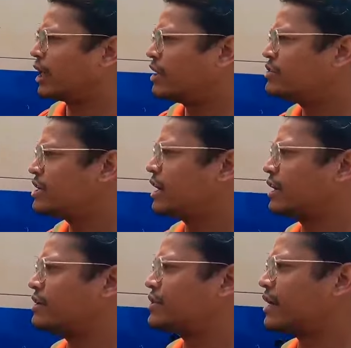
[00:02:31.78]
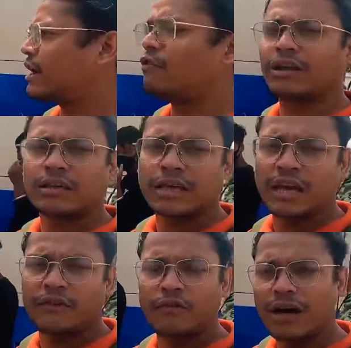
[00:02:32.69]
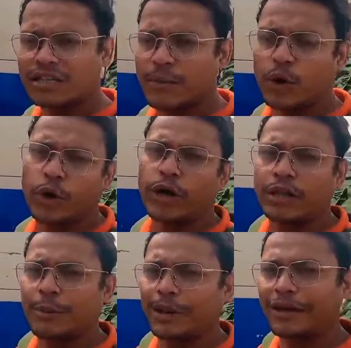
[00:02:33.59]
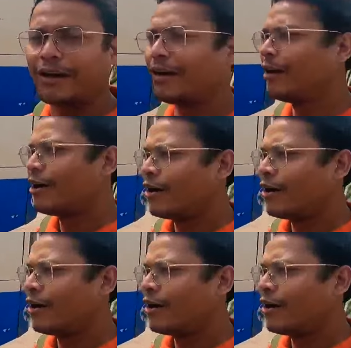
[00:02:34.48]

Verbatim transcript: दही जी करके एक जगह है वहाँ तक जाएगी फिर वहाँ से हमें ऑटो करना पड़ेगा